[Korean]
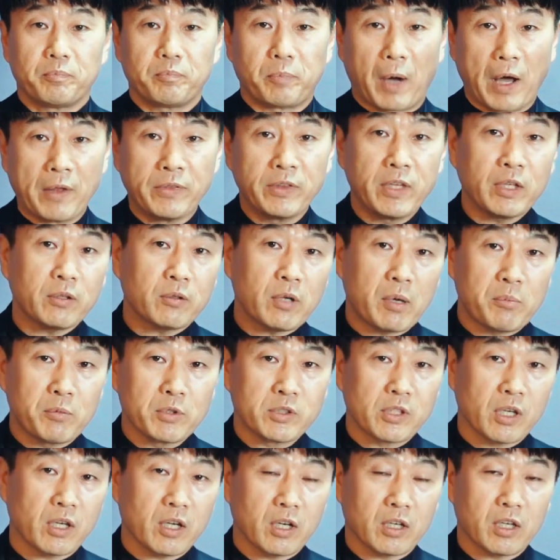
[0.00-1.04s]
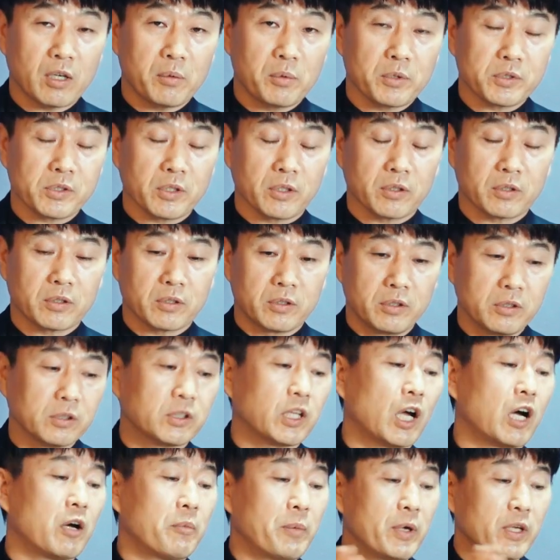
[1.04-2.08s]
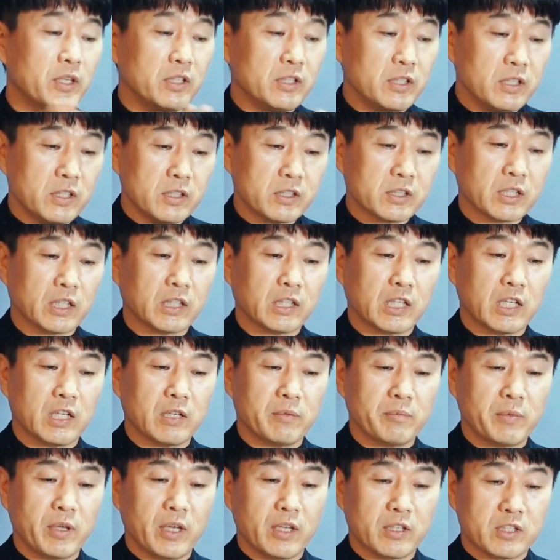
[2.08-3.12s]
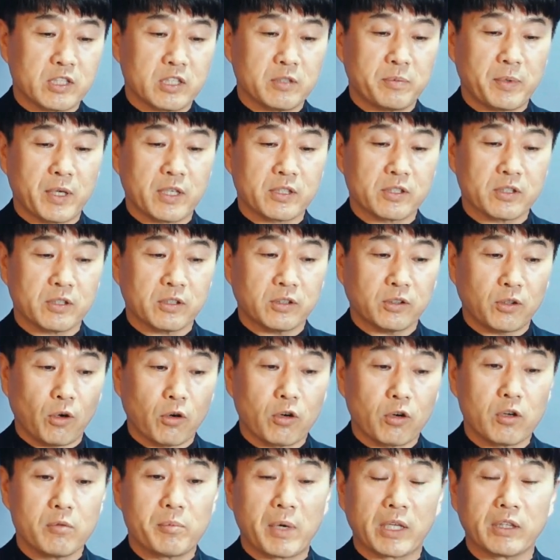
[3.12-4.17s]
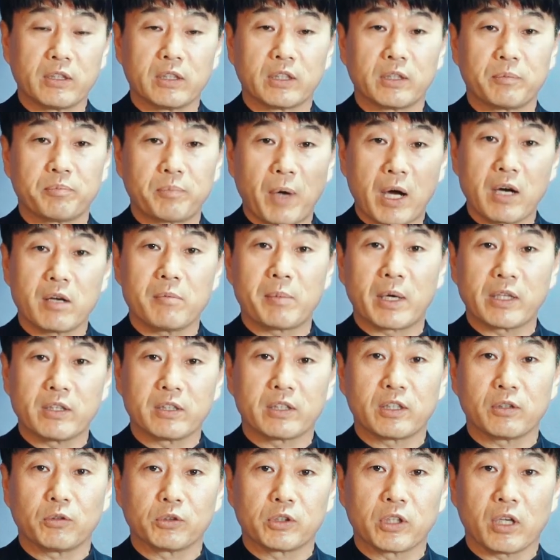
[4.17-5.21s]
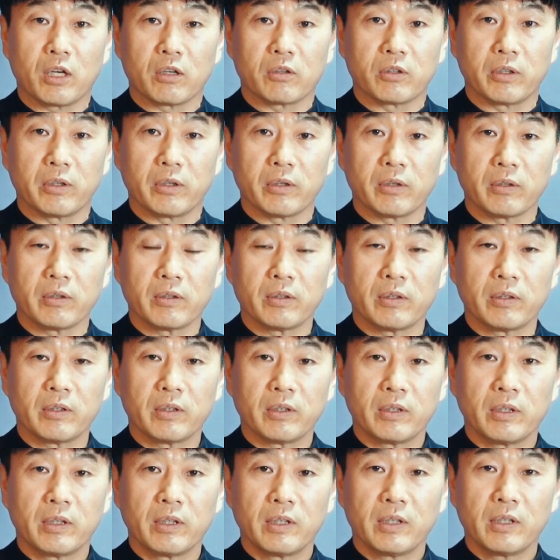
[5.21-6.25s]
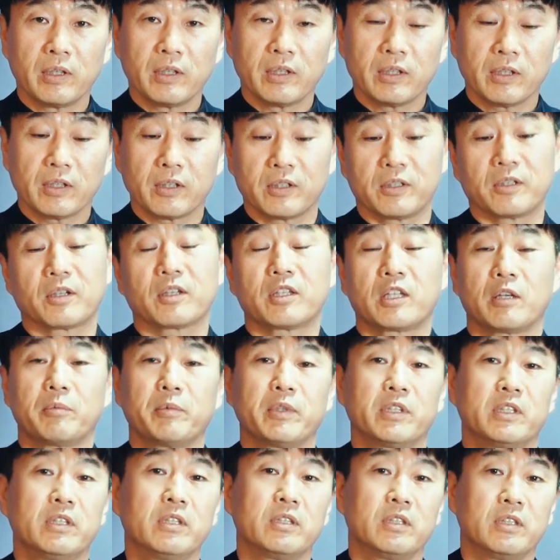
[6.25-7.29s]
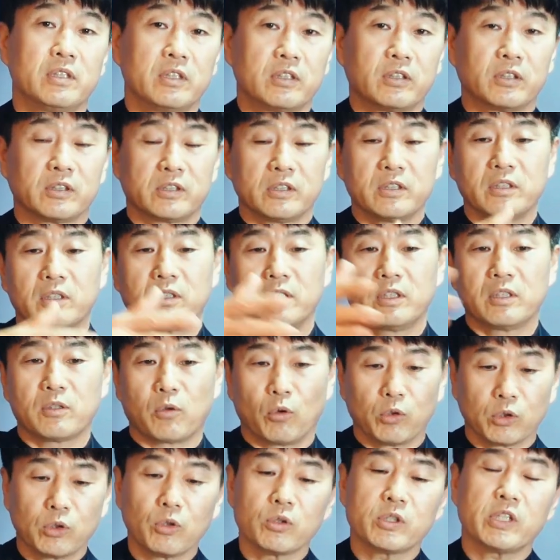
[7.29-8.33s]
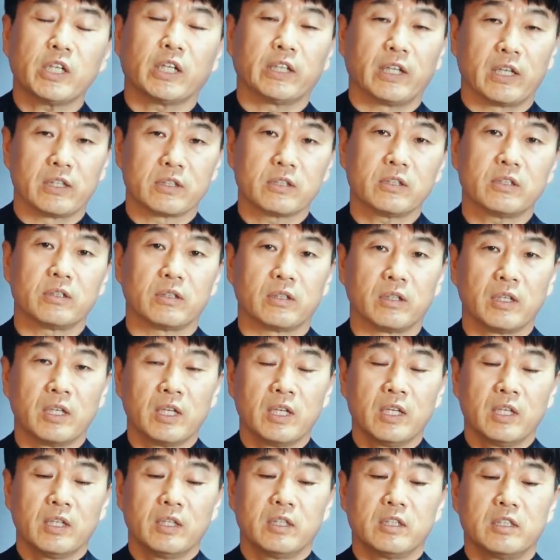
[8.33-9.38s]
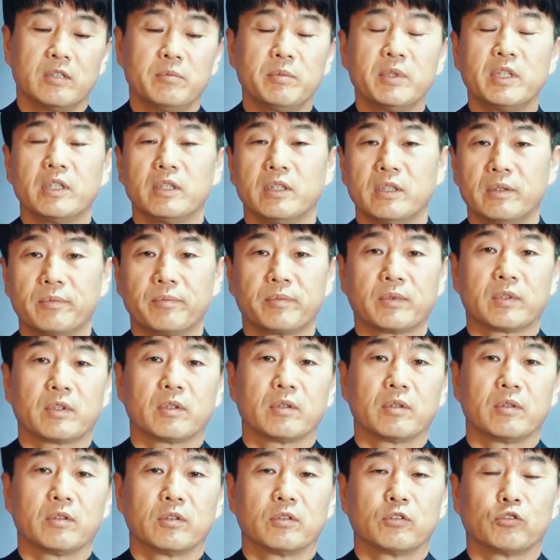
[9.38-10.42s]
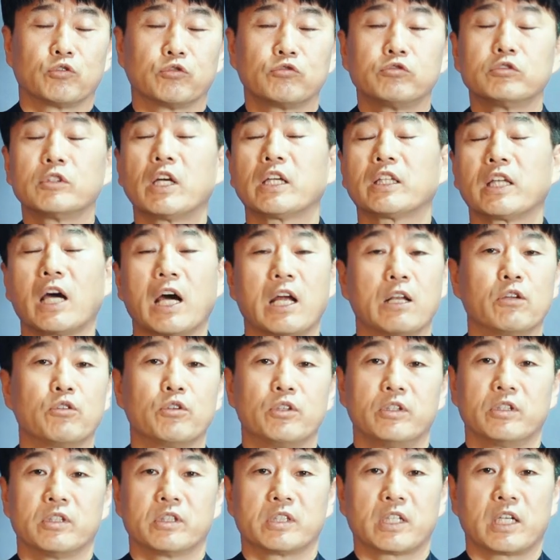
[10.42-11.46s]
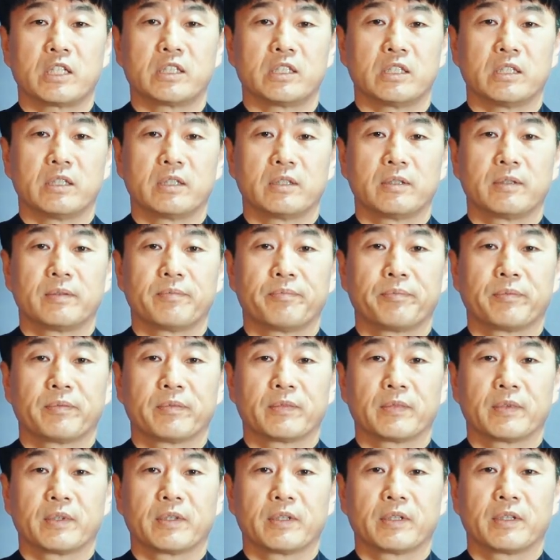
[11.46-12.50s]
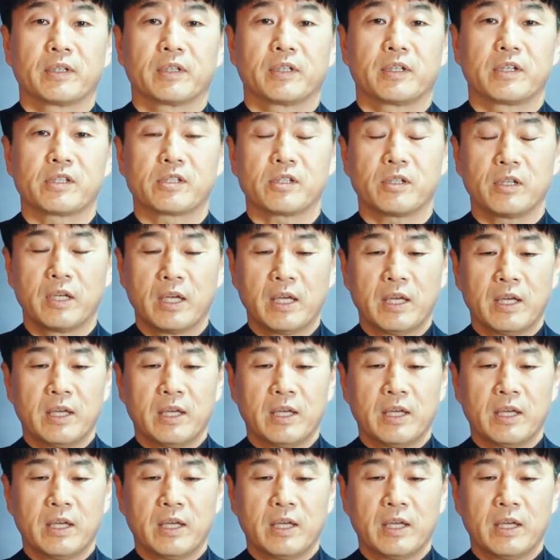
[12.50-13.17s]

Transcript: 반대로 한번 생각해 보세요. 그 다음에 이 사람의 집에서 빵을 만들 때 어떻게 할 거예요? 그렇기 때문에 이것은 이 공동체 안에서 이미 누구나 다 알고 있는 사실. 그래서